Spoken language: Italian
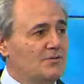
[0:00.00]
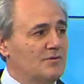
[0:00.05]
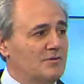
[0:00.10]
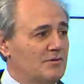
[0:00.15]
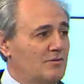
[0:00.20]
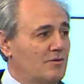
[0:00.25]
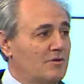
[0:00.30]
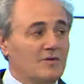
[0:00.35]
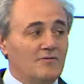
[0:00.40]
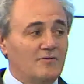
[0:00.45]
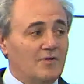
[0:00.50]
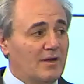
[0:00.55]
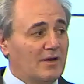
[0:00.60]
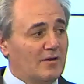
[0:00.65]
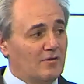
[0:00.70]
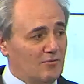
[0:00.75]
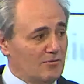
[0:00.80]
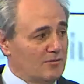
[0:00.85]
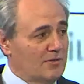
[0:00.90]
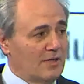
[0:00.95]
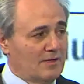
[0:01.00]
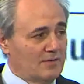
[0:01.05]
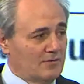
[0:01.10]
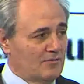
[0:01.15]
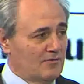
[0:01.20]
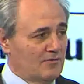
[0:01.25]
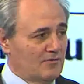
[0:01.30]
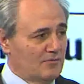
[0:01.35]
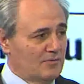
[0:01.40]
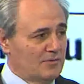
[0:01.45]
delle donne viene a contatto
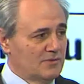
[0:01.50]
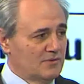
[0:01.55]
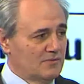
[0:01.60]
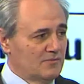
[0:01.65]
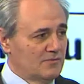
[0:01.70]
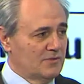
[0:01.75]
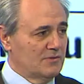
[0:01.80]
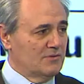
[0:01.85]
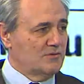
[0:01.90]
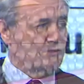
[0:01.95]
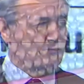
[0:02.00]
con questo virus,